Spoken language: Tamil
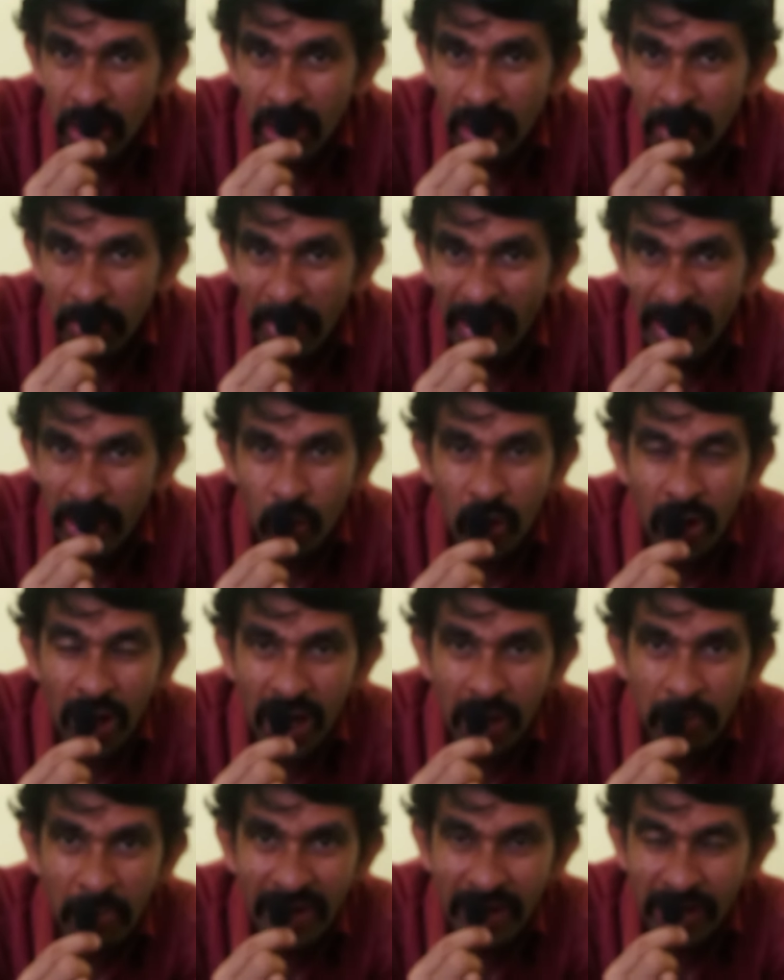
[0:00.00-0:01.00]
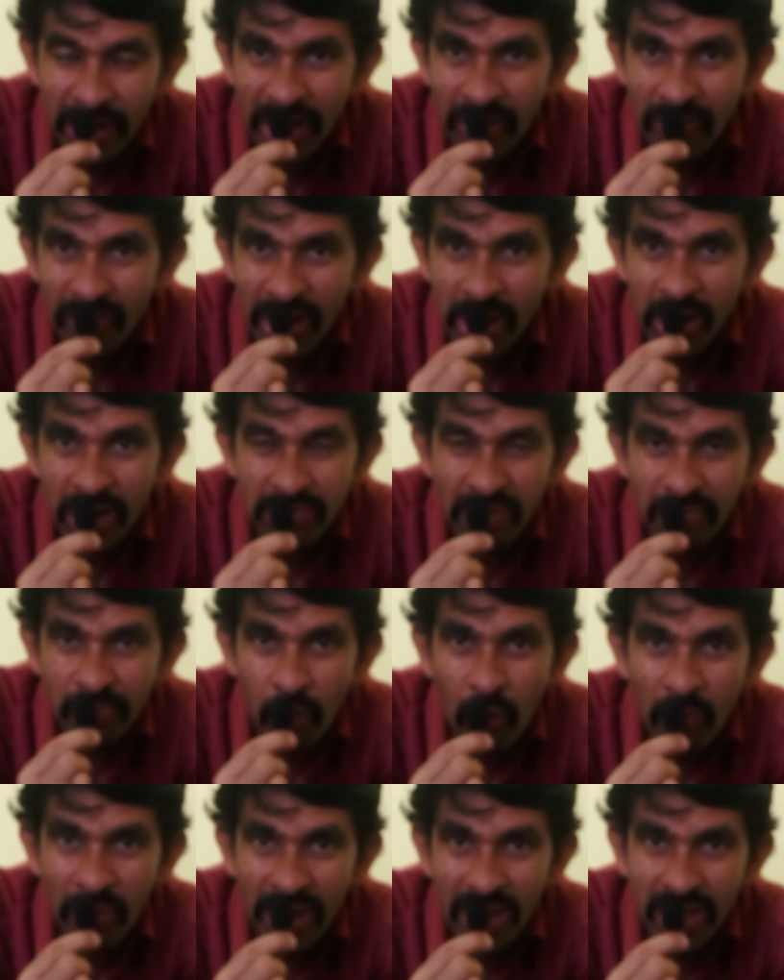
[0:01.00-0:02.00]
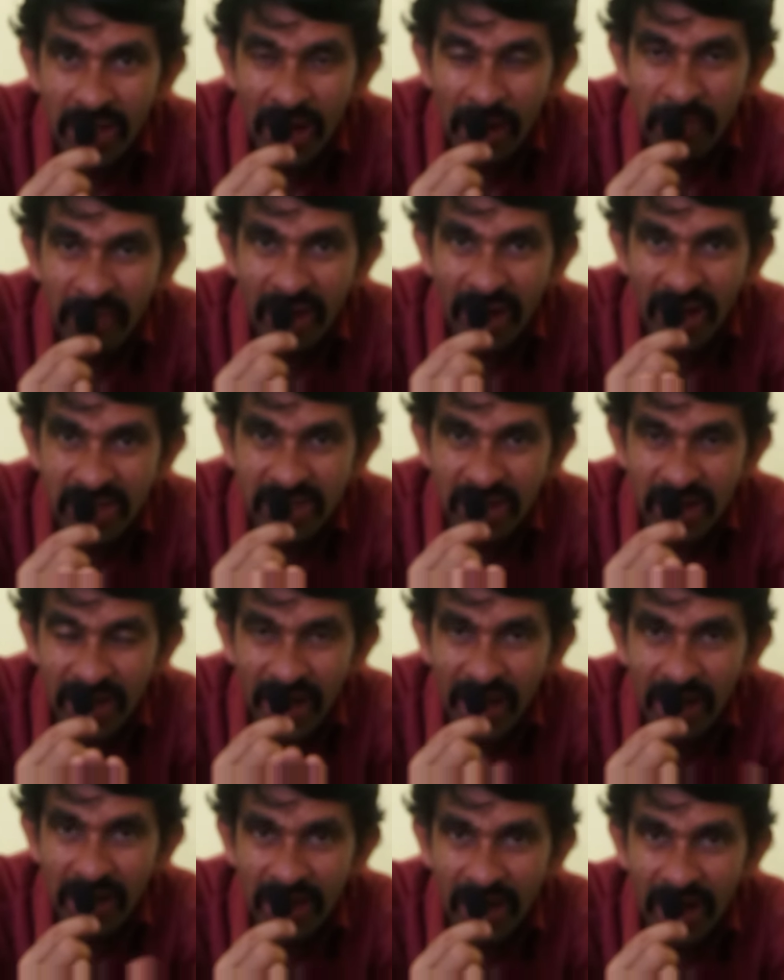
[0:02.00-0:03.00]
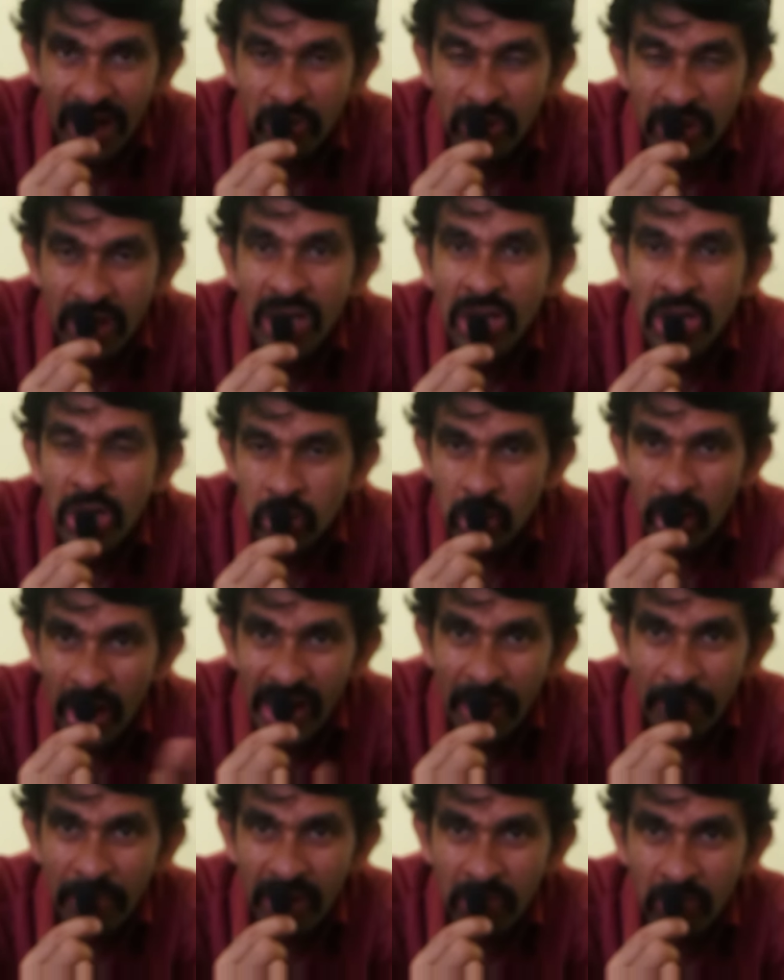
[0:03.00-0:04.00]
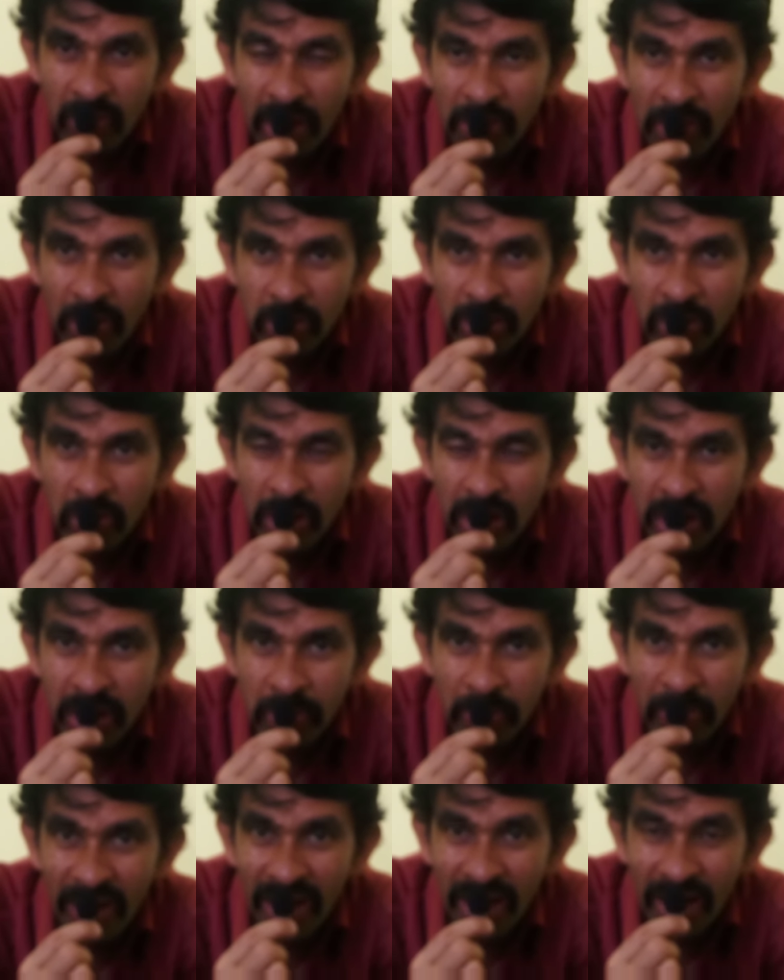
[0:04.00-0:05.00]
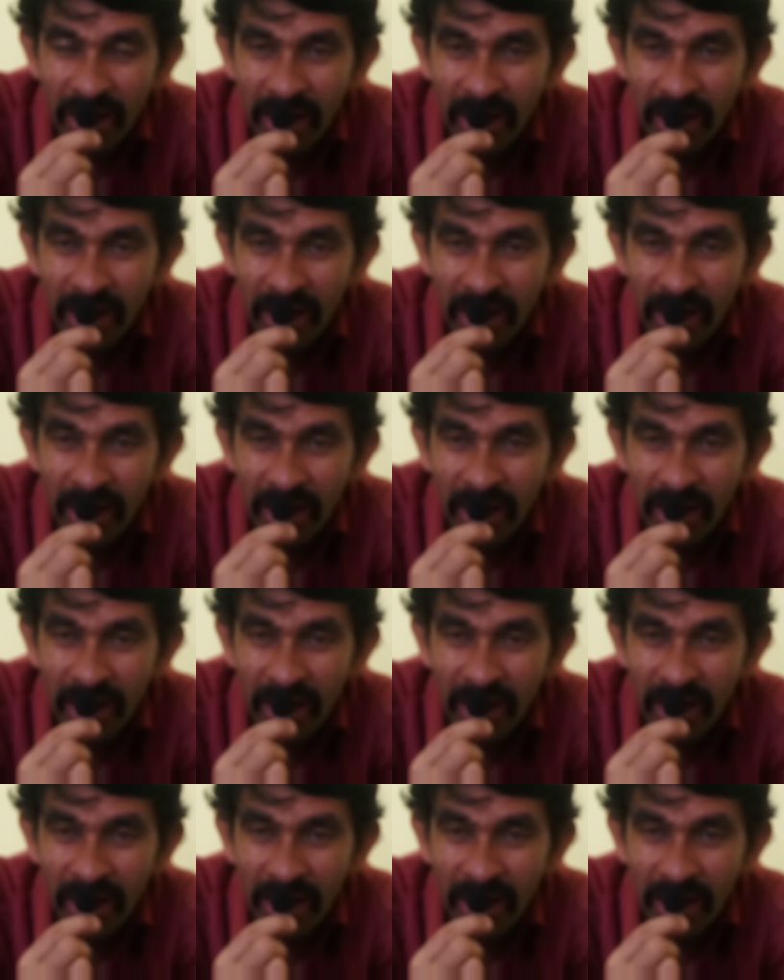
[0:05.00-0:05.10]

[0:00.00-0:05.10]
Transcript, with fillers: நம்ம பை ரோட்லேயே பை ட்ரெயின் வழியோ எதுவுமே போக முடியாது எல்லாமே கனெக்ஷன் கட்டாயிருந்தனால வந்து ஸோ ஹெலிகாப்டர் மூலமாக வந்து அவங்களுக்கு இப்போ